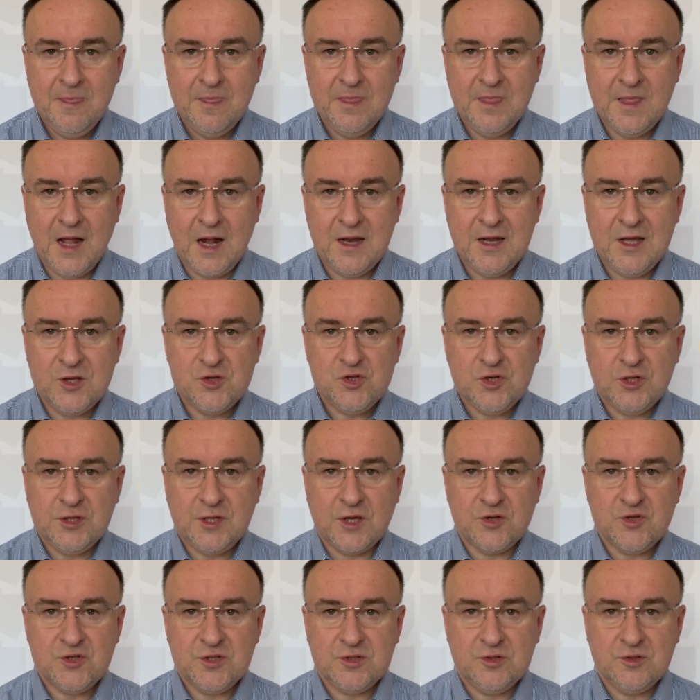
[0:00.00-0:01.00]
Należy
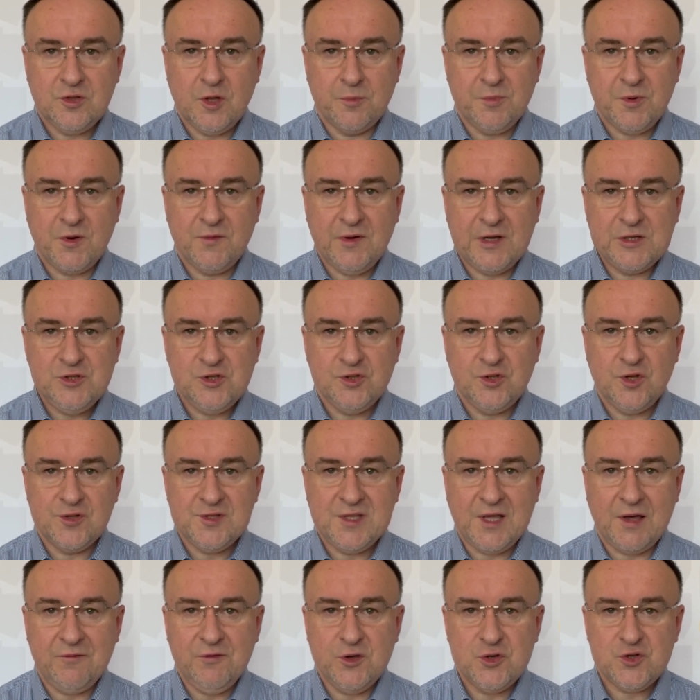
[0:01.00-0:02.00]
też doprowadzić do
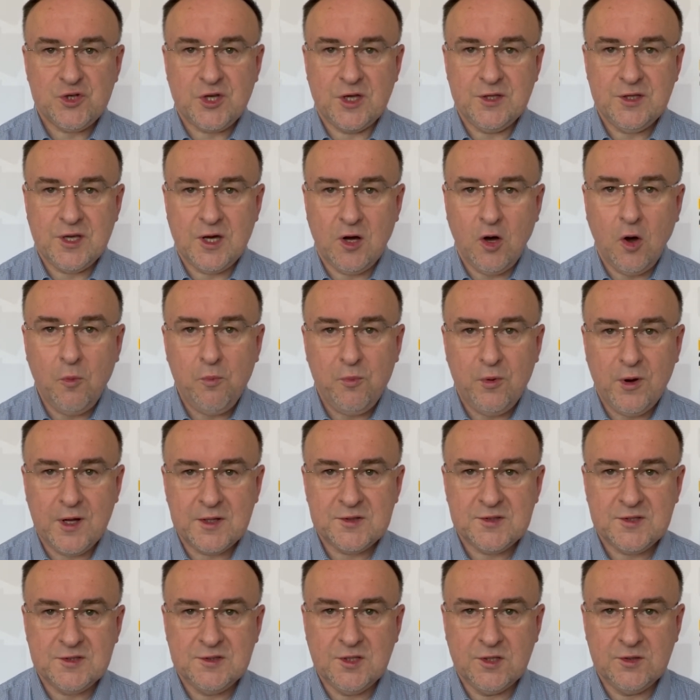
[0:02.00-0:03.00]
zawieszenia
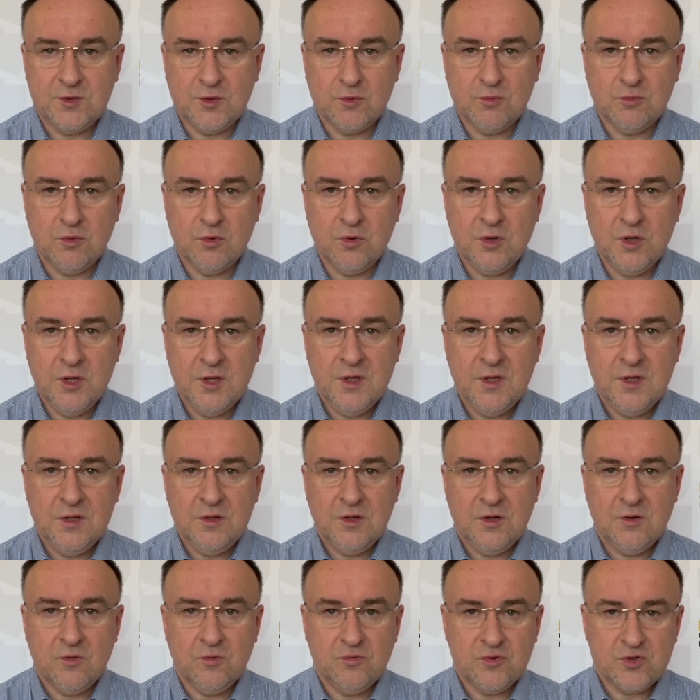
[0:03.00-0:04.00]
opłat z tytułu
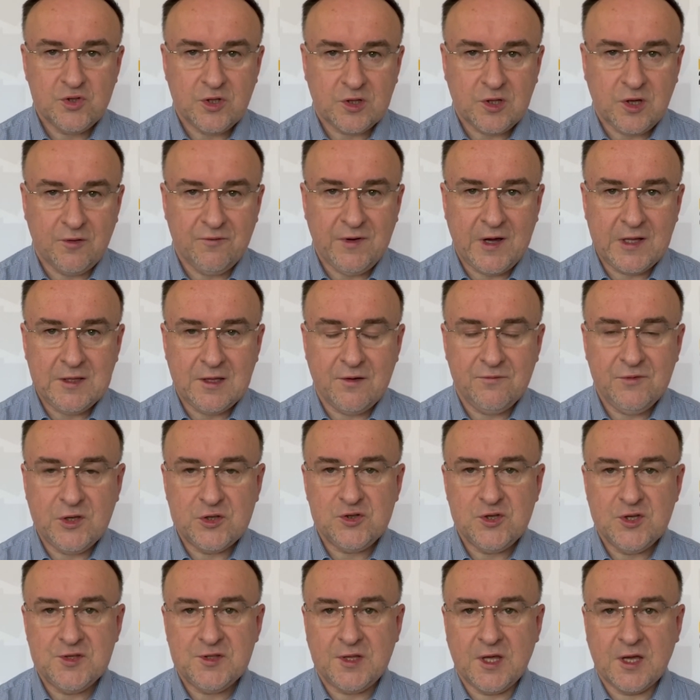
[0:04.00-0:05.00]
użytkowania
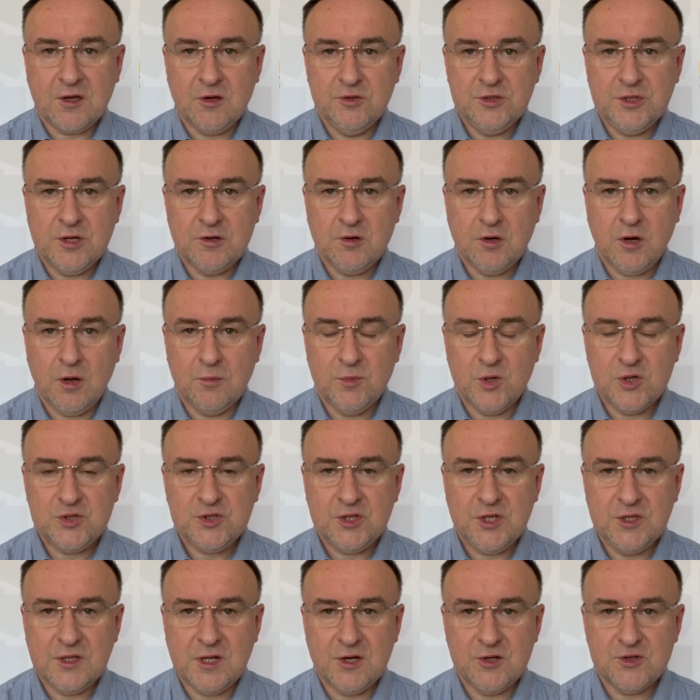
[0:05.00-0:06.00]
wieczystego
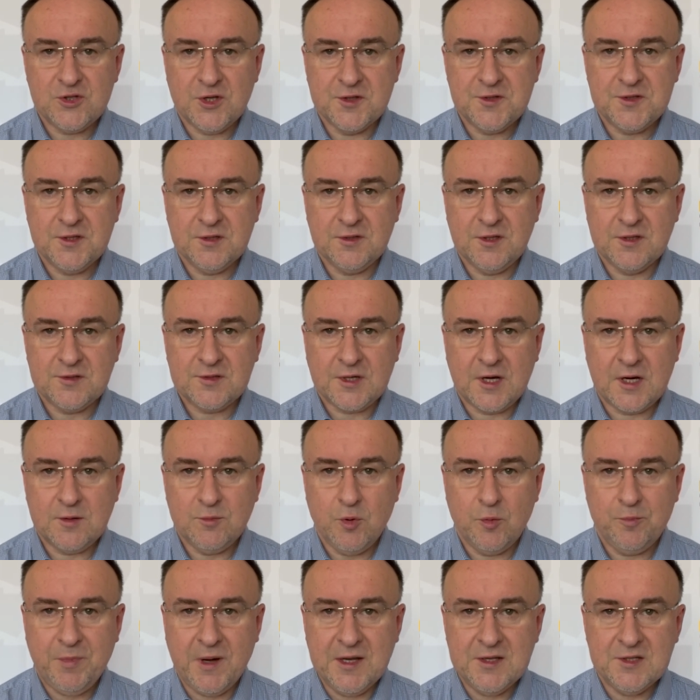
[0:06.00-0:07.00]
nieruchomości należących do
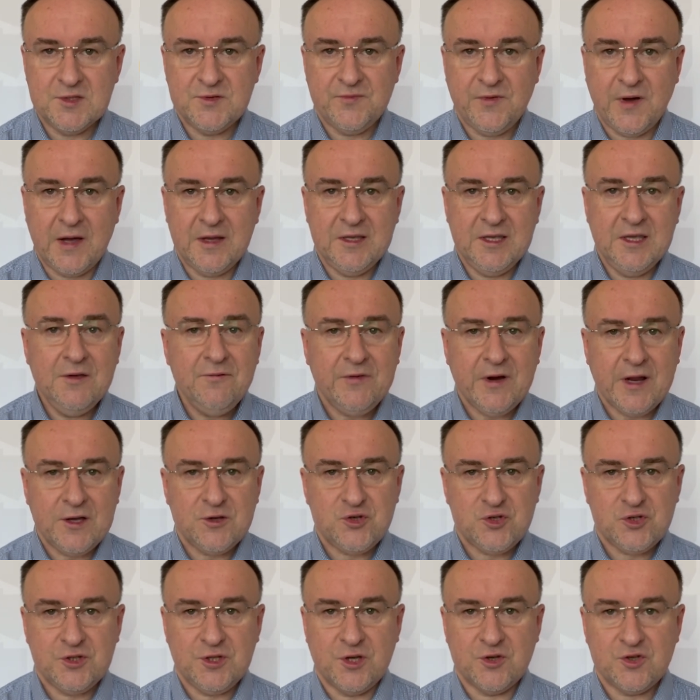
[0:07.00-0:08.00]
Skarbu Państwa. I
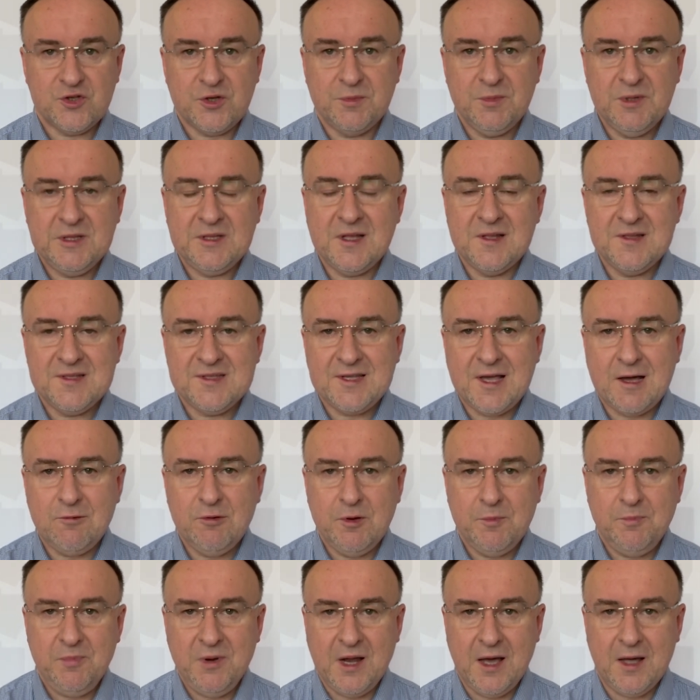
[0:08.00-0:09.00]
wreszcie, żeby ten
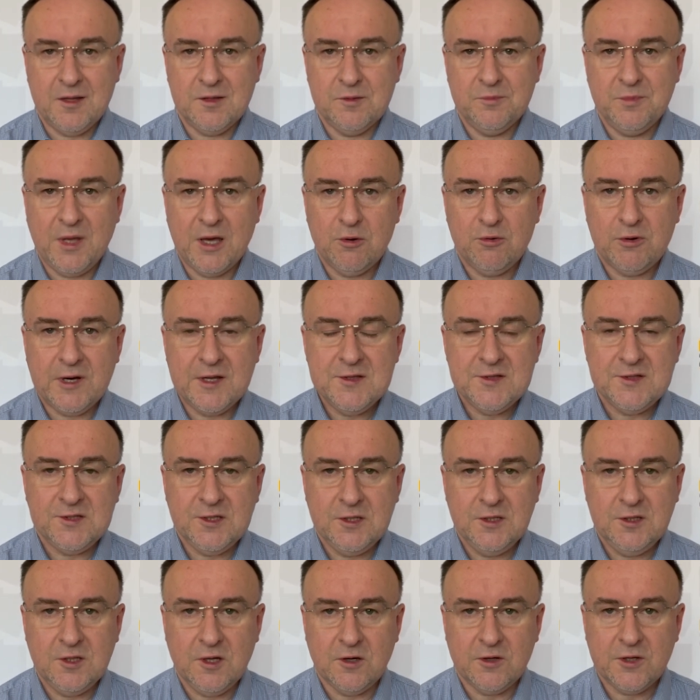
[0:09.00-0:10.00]
cały plan miał
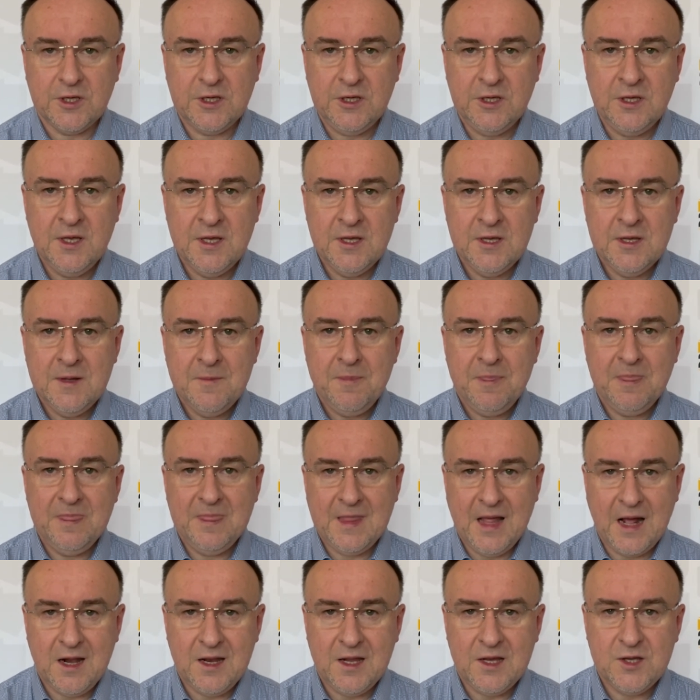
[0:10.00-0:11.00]
ręce i nogi,
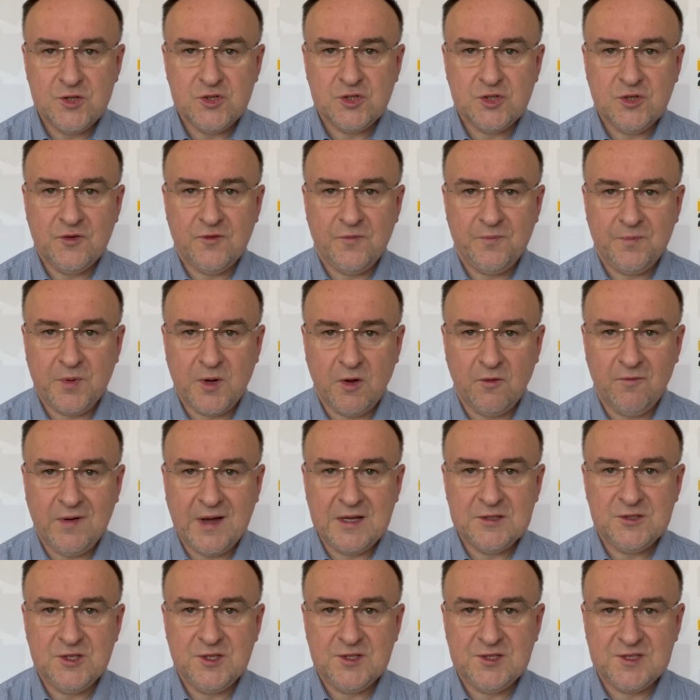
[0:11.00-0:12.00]
należy
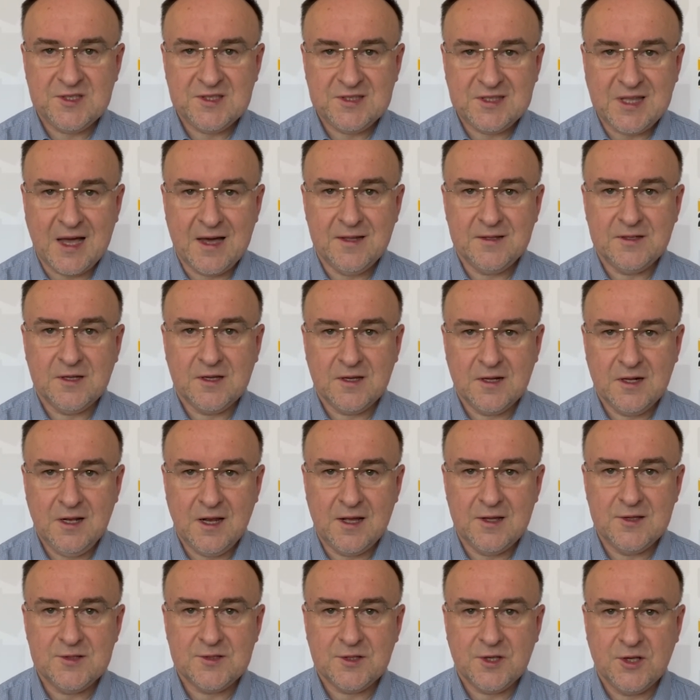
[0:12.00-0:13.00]
wprowadzić stan
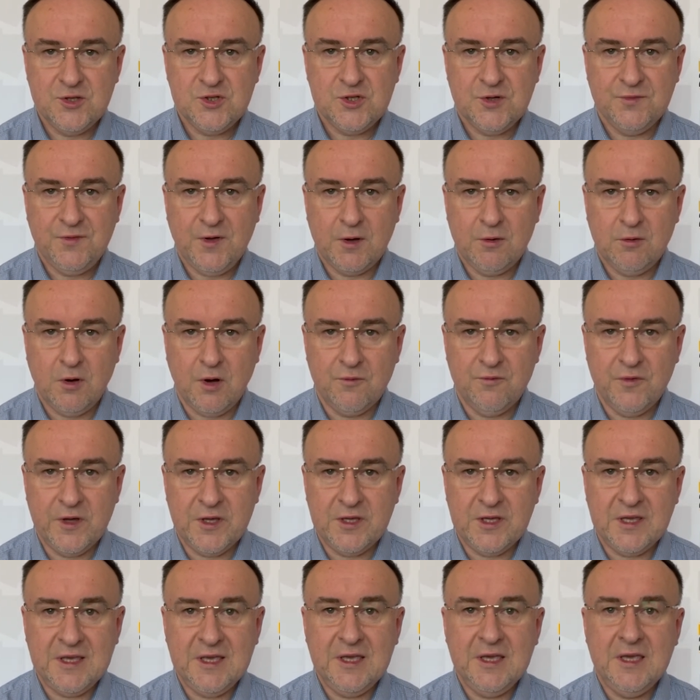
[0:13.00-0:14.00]
klęski
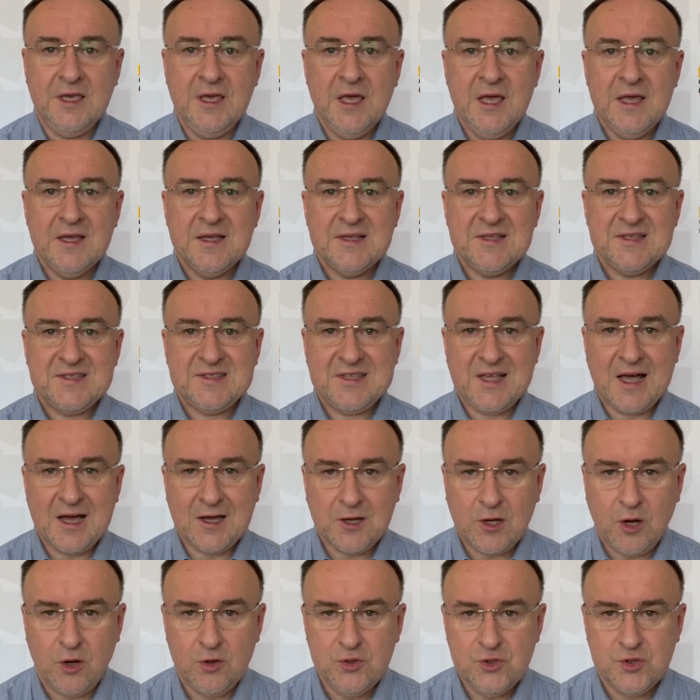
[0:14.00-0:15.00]
żywiołowej i
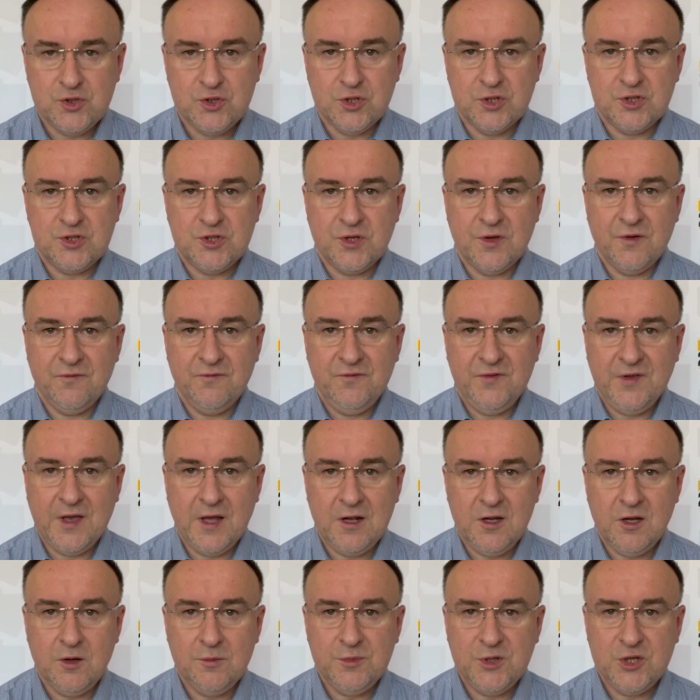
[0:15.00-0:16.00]
zakończyć
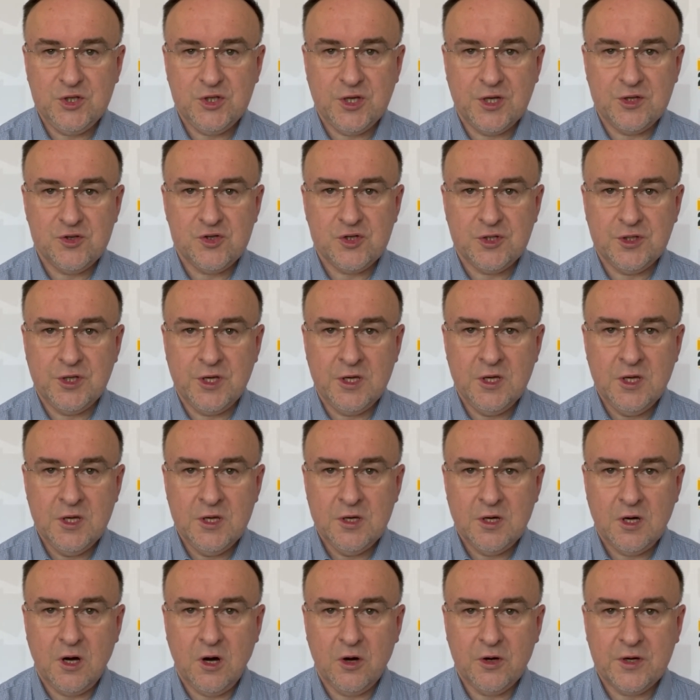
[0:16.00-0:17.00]
wielomiesięczny
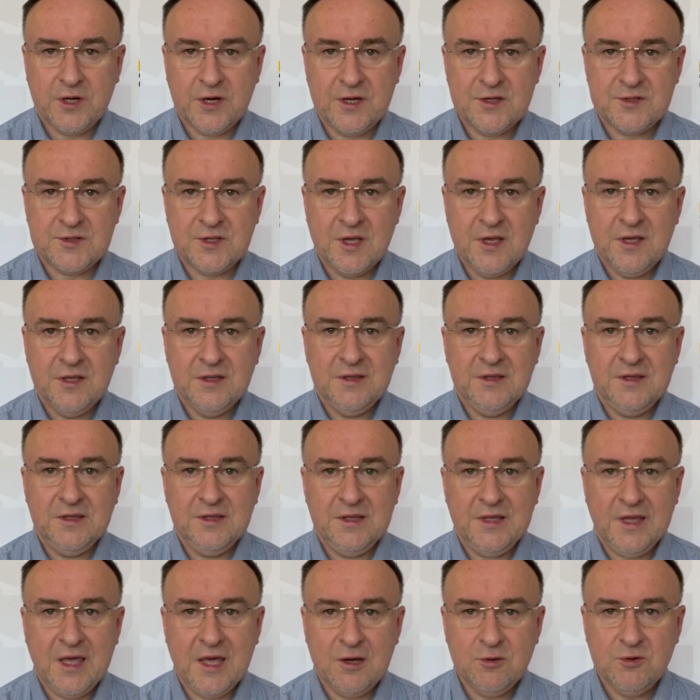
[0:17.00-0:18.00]
okres
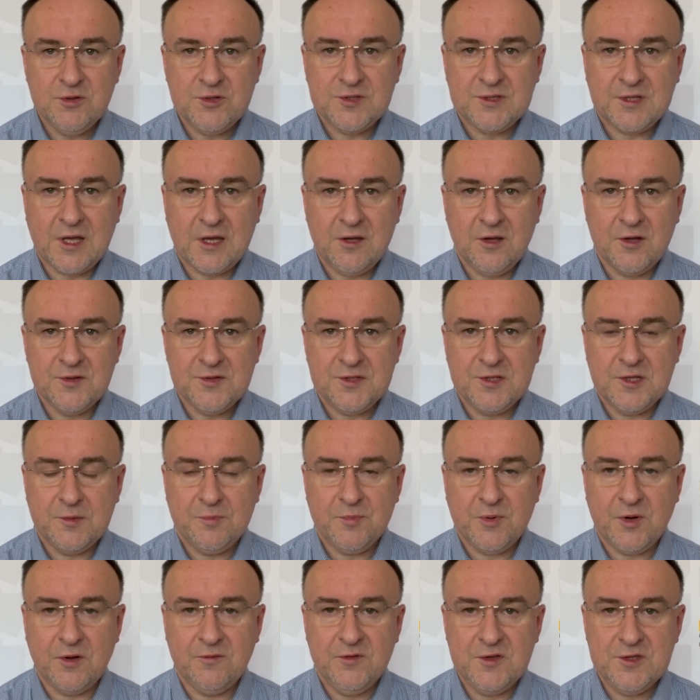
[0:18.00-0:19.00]

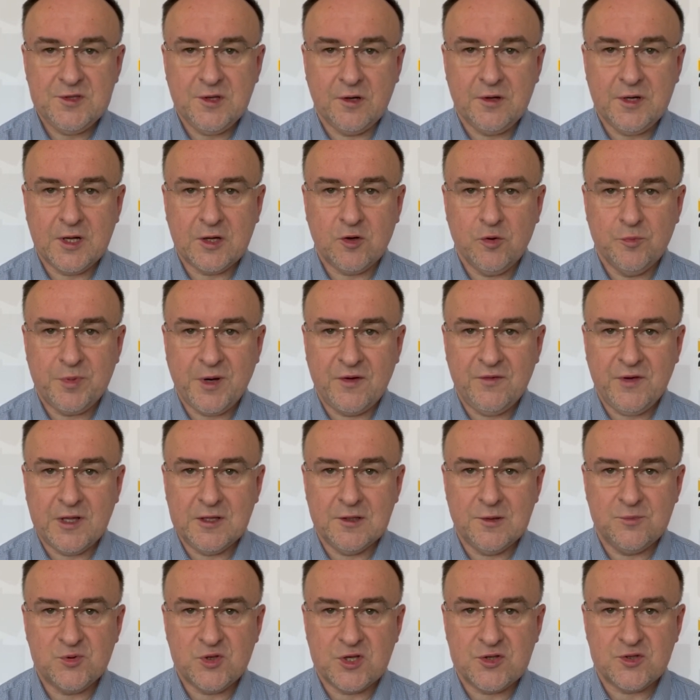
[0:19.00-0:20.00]
nieustających prowizorek
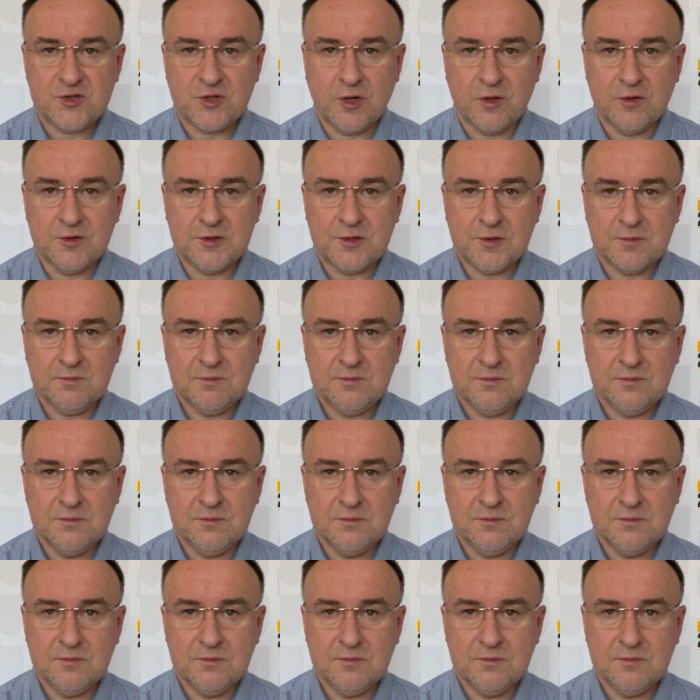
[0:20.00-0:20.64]
uprawianych przez rząd.